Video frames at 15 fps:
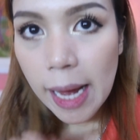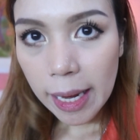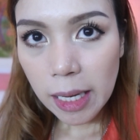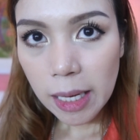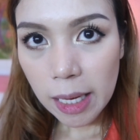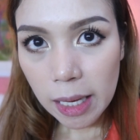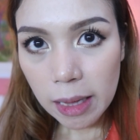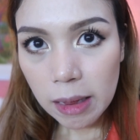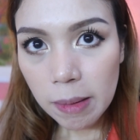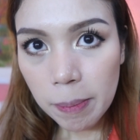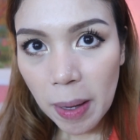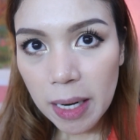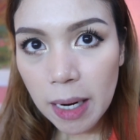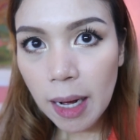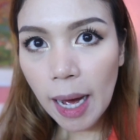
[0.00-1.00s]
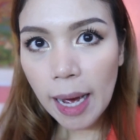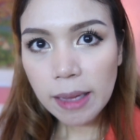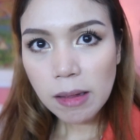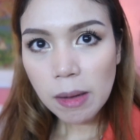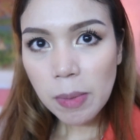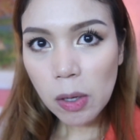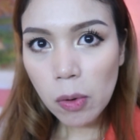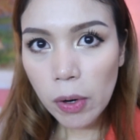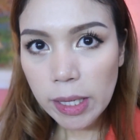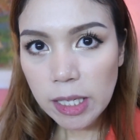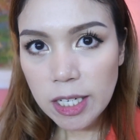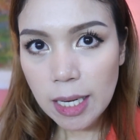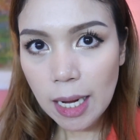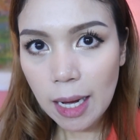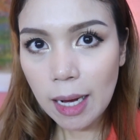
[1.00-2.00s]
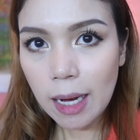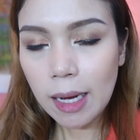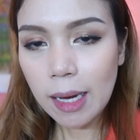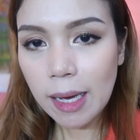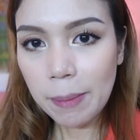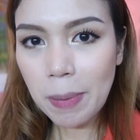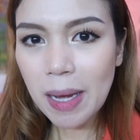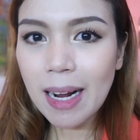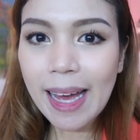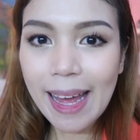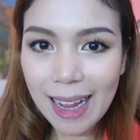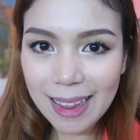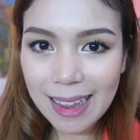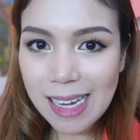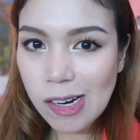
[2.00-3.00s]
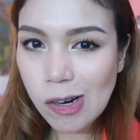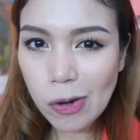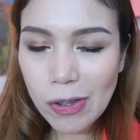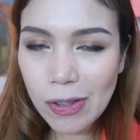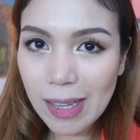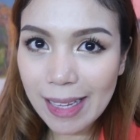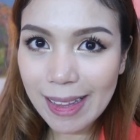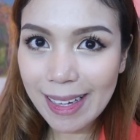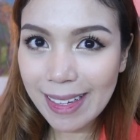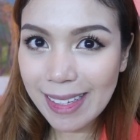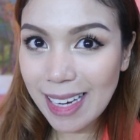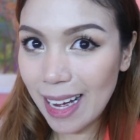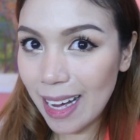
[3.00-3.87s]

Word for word: like it. Parang kahit na mag-oil siya, parang healthy glow yung dating